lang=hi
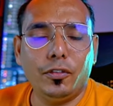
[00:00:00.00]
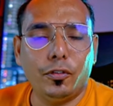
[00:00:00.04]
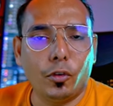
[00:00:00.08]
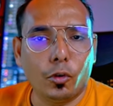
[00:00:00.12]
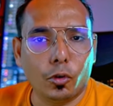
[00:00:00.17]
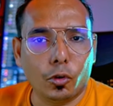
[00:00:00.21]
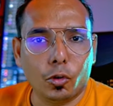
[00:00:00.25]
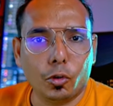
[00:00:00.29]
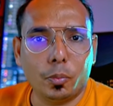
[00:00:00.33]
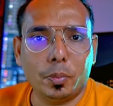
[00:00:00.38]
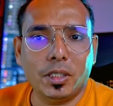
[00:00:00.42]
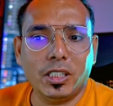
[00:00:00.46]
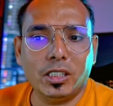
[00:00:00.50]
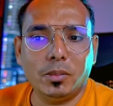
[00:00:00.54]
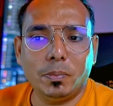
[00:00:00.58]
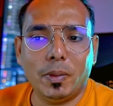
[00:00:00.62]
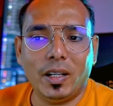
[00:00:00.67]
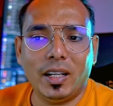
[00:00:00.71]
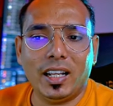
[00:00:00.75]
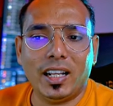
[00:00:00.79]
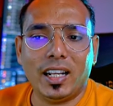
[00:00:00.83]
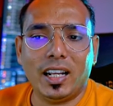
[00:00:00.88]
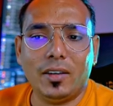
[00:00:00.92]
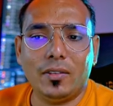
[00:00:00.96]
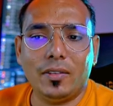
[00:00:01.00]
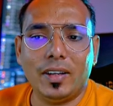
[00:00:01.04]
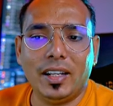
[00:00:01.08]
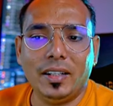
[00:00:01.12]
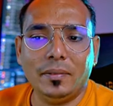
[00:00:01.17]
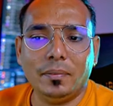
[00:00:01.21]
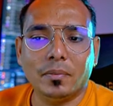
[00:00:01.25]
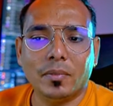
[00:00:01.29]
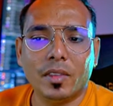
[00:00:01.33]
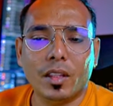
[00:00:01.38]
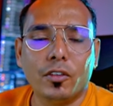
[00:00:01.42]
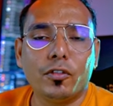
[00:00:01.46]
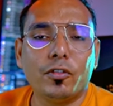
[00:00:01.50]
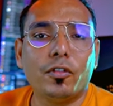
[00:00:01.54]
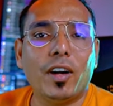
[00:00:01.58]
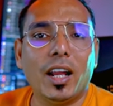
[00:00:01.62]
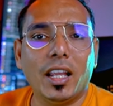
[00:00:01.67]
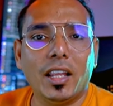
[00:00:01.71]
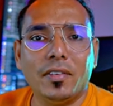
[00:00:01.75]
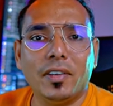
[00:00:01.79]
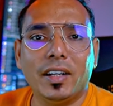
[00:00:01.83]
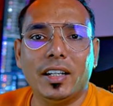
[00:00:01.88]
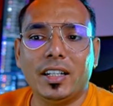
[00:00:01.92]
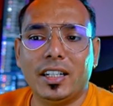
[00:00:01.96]
फोर रुपीज पे लगा हुआ है
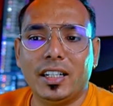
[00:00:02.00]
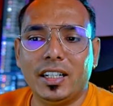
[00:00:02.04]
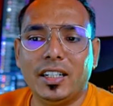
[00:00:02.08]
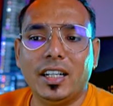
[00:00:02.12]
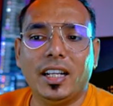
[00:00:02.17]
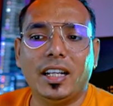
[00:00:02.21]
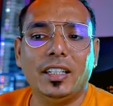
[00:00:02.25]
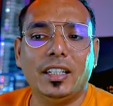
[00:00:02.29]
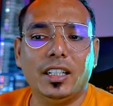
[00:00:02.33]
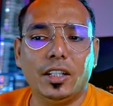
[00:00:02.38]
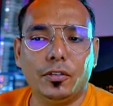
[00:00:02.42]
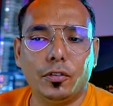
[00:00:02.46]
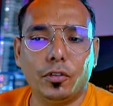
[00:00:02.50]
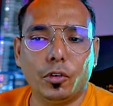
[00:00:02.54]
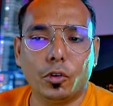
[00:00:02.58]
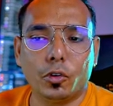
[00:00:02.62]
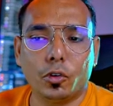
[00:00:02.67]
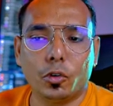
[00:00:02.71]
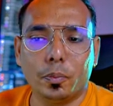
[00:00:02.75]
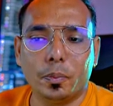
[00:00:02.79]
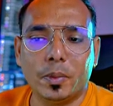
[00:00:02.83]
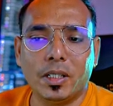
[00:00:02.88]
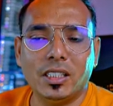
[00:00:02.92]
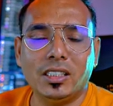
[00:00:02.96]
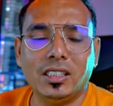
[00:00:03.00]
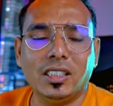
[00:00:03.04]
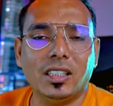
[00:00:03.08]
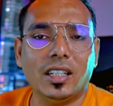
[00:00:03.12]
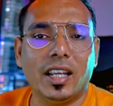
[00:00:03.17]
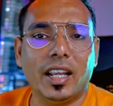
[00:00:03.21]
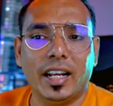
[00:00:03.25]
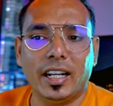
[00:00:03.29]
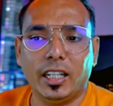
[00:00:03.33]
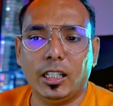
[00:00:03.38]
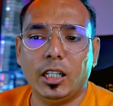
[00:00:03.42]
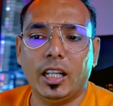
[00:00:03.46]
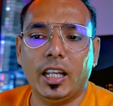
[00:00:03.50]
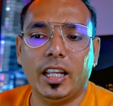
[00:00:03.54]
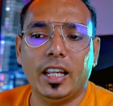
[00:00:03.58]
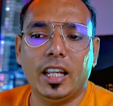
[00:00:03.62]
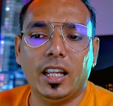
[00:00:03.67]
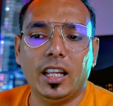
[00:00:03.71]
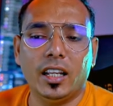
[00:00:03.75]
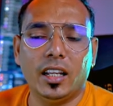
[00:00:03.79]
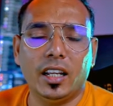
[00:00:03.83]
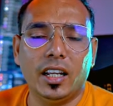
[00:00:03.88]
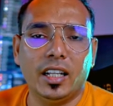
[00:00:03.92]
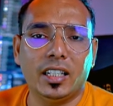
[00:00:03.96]
फाइव हंड्रेड नाइन्टी फोर रुपीज एट
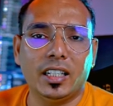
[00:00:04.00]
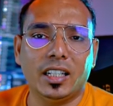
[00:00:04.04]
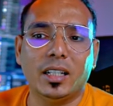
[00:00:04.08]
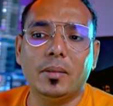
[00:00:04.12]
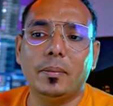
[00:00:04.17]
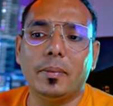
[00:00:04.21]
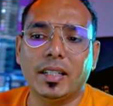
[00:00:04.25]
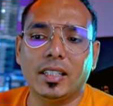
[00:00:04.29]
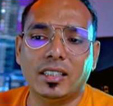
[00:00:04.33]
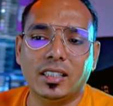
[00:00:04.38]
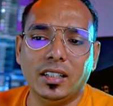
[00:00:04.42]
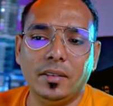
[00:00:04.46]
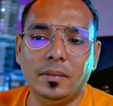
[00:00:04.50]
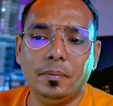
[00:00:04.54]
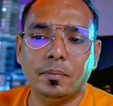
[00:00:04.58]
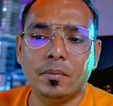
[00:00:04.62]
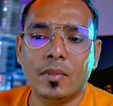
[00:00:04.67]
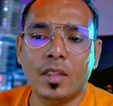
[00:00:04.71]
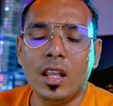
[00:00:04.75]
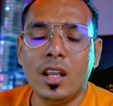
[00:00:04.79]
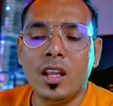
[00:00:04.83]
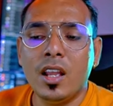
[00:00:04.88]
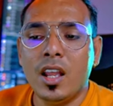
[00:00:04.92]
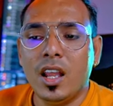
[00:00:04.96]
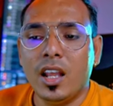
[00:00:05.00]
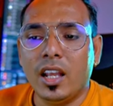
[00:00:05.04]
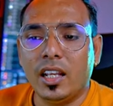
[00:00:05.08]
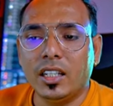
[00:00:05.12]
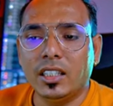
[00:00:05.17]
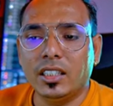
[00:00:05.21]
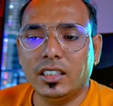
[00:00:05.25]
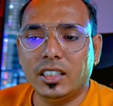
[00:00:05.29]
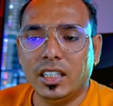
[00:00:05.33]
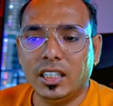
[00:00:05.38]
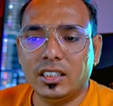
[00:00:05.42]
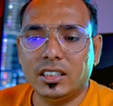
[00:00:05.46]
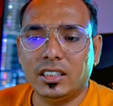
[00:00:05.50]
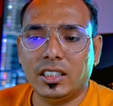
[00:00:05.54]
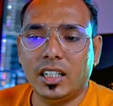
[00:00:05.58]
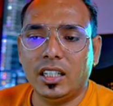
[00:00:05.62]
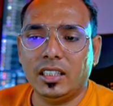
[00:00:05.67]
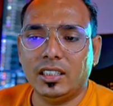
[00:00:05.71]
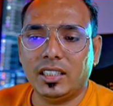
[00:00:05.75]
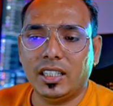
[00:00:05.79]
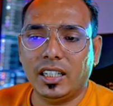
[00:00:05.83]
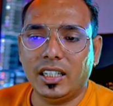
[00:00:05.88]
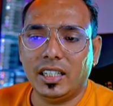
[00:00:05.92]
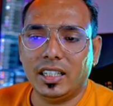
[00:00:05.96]
एटीन पे से इस
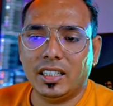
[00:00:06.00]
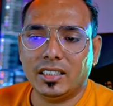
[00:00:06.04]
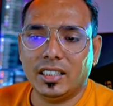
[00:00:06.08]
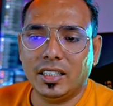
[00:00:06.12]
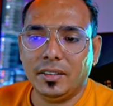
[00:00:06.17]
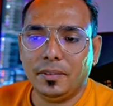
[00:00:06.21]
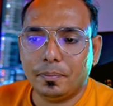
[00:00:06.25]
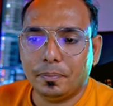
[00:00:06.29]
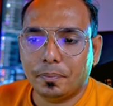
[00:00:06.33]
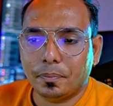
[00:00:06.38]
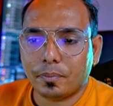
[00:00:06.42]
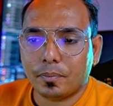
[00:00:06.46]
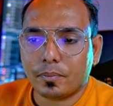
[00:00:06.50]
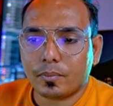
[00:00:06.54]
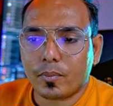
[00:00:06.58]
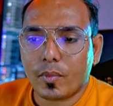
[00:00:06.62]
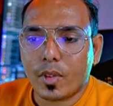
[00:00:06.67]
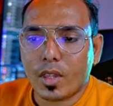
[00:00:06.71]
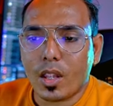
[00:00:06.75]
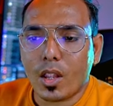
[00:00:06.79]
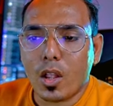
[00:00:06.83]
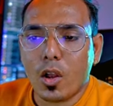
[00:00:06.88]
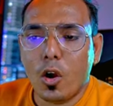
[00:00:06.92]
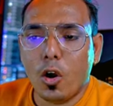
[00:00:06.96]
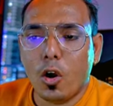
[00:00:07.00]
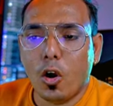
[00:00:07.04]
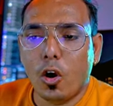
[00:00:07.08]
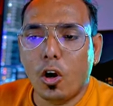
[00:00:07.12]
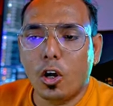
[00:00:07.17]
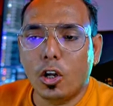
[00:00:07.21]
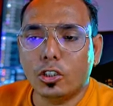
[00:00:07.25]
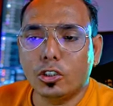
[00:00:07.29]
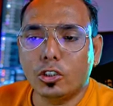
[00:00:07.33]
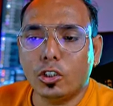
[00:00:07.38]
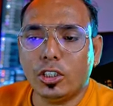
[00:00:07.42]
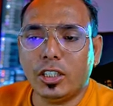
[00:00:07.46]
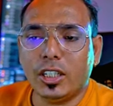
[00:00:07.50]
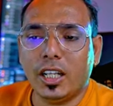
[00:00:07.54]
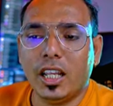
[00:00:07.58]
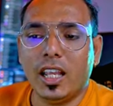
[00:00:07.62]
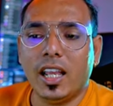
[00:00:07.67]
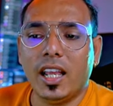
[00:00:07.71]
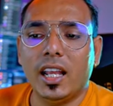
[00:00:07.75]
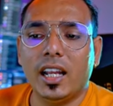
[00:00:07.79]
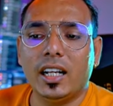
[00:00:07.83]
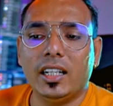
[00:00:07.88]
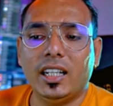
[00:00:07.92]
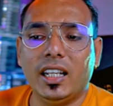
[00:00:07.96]
इस तरीके से और जो
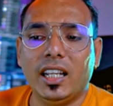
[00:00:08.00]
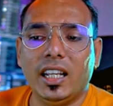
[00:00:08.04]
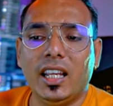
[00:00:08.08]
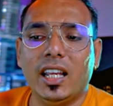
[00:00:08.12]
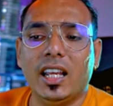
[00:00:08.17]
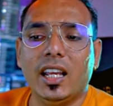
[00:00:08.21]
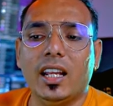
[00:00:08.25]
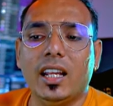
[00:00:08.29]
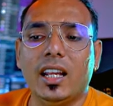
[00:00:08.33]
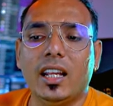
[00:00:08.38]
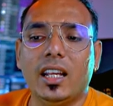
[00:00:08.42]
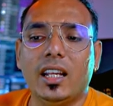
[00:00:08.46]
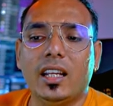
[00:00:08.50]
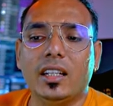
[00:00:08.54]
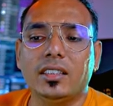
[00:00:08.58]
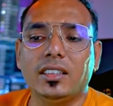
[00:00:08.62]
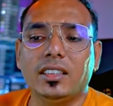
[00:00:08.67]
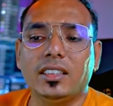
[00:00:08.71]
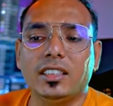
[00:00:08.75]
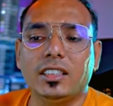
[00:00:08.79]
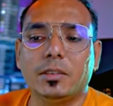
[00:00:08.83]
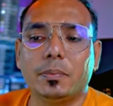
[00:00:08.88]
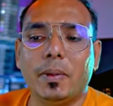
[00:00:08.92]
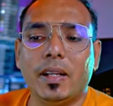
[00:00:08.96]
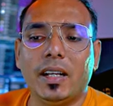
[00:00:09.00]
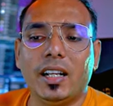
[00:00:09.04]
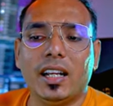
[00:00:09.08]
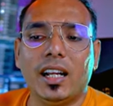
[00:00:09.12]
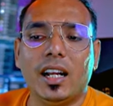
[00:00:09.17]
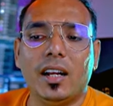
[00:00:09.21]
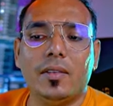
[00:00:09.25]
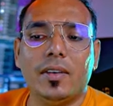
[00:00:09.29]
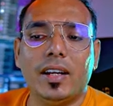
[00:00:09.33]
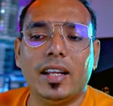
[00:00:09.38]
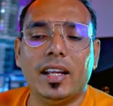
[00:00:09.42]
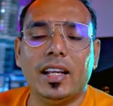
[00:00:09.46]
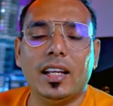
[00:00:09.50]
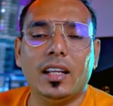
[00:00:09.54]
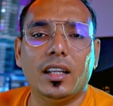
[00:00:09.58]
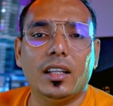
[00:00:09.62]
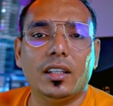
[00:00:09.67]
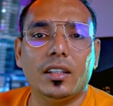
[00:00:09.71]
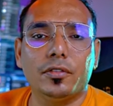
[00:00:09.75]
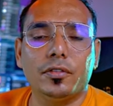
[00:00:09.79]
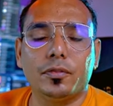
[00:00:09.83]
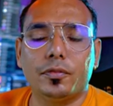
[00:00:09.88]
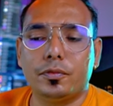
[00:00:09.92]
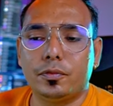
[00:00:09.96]
इस पर लगा हुआ
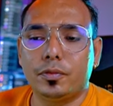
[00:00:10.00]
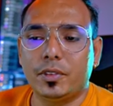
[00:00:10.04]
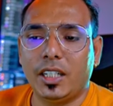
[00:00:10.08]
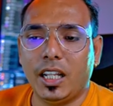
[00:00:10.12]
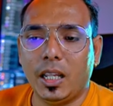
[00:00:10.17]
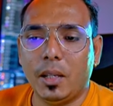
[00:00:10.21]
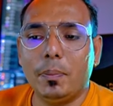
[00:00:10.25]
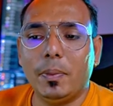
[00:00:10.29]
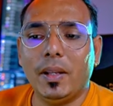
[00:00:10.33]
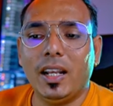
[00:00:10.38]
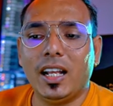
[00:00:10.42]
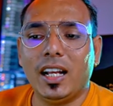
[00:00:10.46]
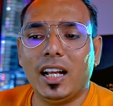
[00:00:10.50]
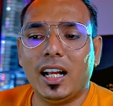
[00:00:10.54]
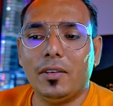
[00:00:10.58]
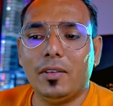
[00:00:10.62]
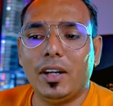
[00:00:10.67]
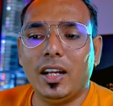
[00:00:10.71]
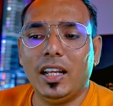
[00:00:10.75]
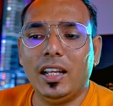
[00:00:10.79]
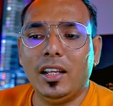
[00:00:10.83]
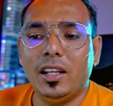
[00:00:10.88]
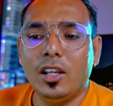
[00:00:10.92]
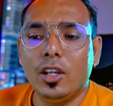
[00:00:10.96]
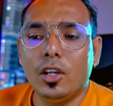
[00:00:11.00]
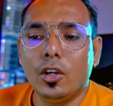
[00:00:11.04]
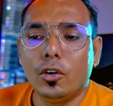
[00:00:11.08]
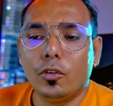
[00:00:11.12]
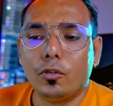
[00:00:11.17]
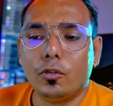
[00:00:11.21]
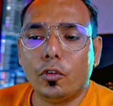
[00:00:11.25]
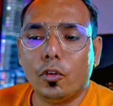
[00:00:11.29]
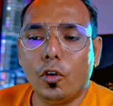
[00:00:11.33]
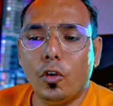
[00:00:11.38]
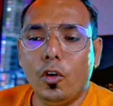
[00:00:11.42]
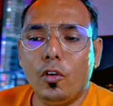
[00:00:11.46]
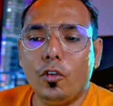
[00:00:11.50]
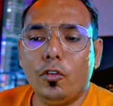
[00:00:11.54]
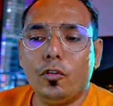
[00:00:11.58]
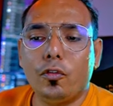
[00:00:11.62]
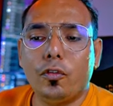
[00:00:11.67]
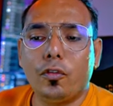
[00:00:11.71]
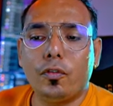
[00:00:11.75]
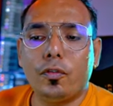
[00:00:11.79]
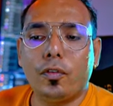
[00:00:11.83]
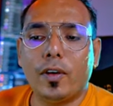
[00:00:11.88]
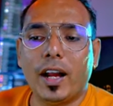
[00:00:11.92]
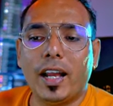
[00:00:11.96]
है टीपी लगा हुआ है वो
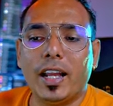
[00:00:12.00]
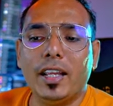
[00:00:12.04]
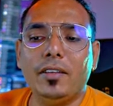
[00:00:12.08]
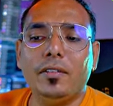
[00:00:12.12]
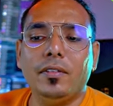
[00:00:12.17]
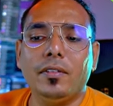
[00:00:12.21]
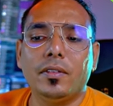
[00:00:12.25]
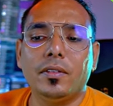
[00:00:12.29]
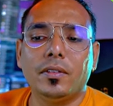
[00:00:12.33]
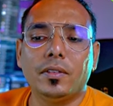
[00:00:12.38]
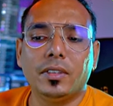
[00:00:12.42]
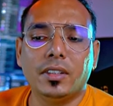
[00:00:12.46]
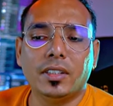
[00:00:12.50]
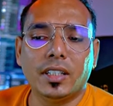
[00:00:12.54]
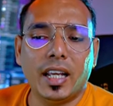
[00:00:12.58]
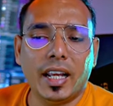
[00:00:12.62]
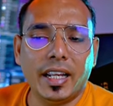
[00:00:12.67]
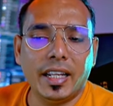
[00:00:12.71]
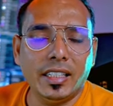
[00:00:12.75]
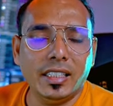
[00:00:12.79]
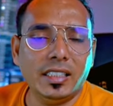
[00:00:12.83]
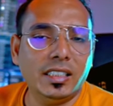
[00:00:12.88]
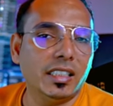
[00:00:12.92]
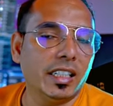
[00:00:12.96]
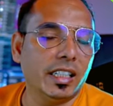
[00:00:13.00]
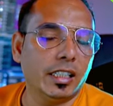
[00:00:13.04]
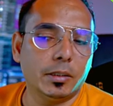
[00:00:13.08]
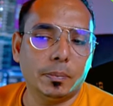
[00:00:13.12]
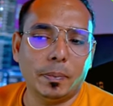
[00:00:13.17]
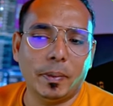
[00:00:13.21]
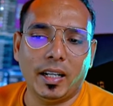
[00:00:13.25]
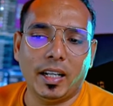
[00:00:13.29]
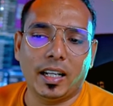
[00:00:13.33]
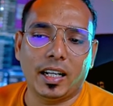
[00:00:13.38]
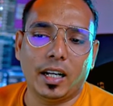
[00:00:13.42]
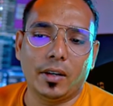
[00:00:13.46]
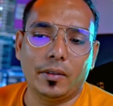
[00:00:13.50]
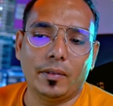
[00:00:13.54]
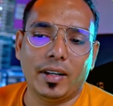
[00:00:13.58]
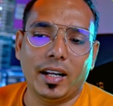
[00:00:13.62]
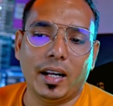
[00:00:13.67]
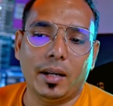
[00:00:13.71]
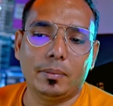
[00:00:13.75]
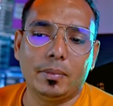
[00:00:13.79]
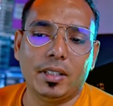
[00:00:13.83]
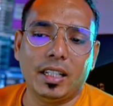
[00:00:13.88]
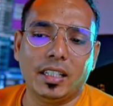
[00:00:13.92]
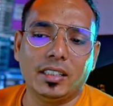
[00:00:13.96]
फाइव नाइन सिक्स पे लगा हुआ है
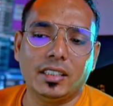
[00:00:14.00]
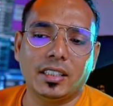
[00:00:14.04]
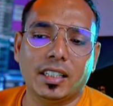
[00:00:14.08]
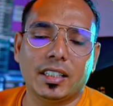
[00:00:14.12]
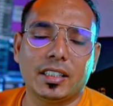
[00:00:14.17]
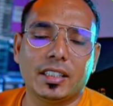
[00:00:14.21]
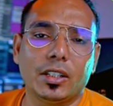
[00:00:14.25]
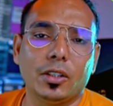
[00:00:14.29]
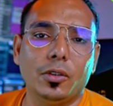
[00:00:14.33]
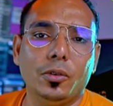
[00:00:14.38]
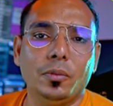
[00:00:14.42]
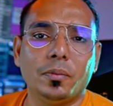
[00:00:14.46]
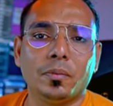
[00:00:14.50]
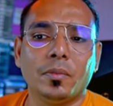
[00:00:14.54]
आप देख सकते हो